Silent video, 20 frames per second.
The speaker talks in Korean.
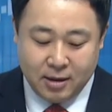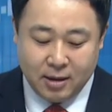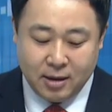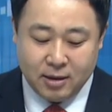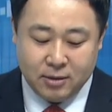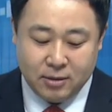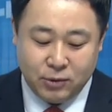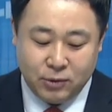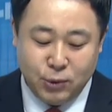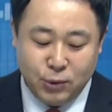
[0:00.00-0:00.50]

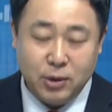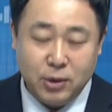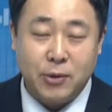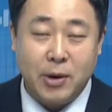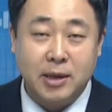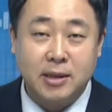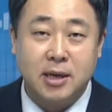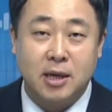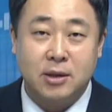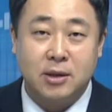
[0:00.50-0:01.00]
그러니까는 효율이
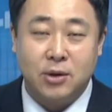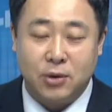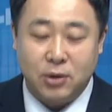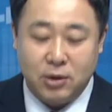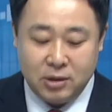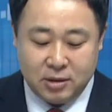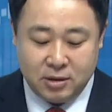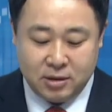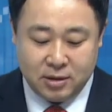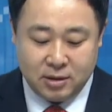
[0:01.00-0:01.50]
굉장히
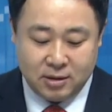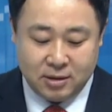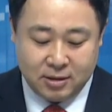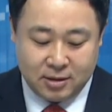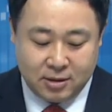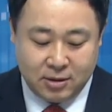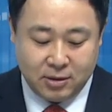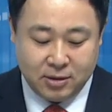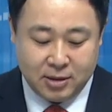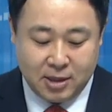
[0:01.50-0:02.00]
떨어지는
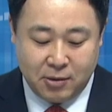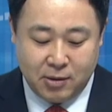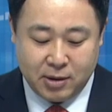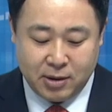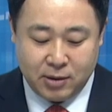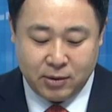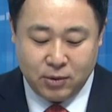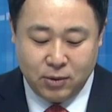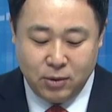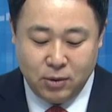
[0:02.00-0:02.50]
그런 음.
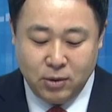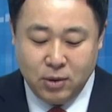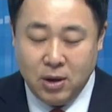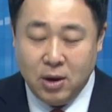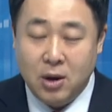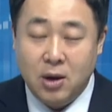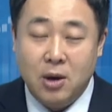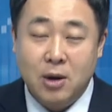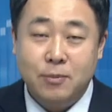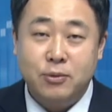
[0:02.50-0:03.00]
상황이고 음.
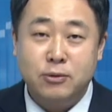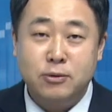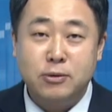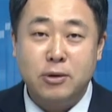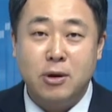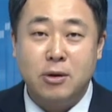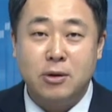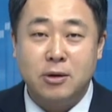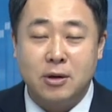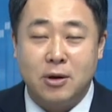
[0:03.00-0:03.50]

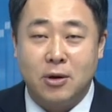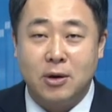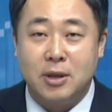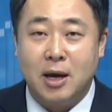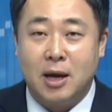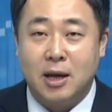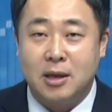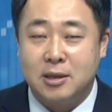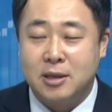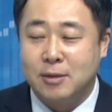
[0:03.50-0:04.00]
풍력을 거기다
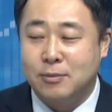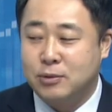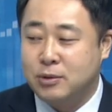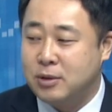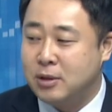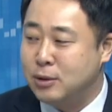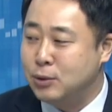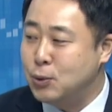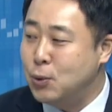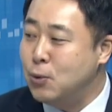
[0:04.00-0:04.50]
갖다
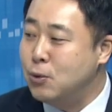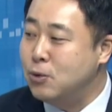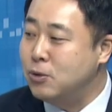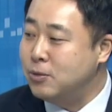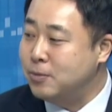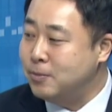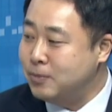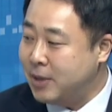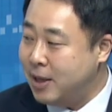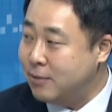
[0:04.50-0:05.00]
붙이는
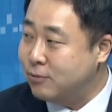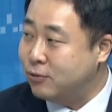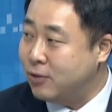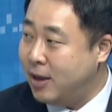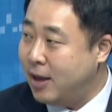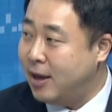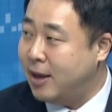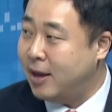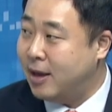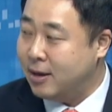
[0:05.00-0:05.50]
소음
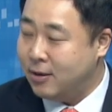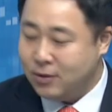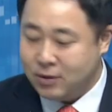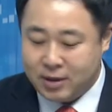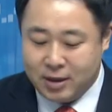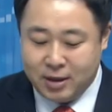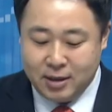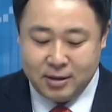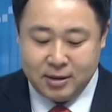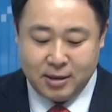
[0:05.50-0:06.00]
때문에 음.
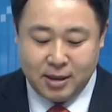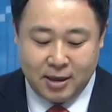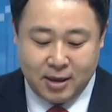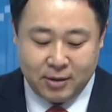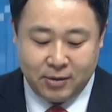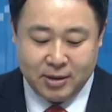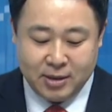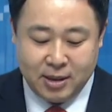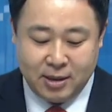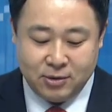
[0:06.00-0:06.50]
거기에 이제
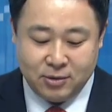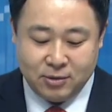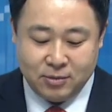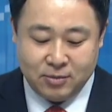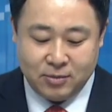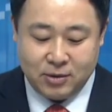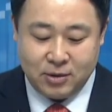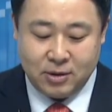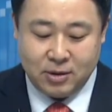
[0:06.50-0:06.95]
굉장히 좀